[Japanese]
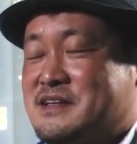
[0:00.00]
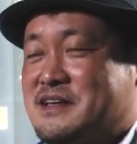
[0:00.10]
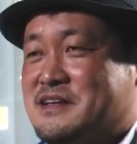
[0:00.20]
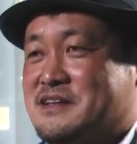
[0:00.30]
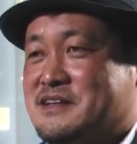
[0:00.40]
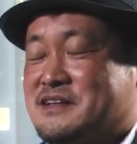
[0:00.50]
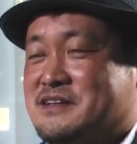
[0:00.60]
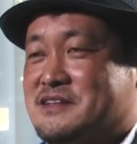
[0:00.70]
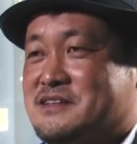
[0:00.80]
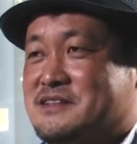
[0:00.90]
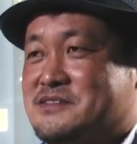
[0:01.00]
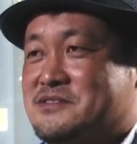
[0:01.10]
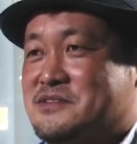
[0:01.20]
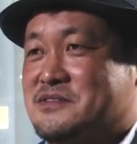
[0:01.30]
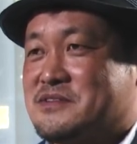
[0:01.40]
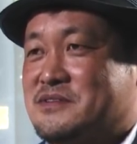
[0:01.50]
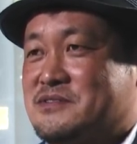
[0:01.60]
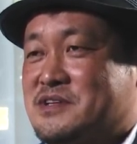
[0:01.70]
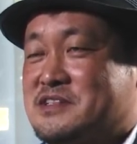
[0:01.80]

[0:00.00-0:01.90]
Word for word: えー、それを同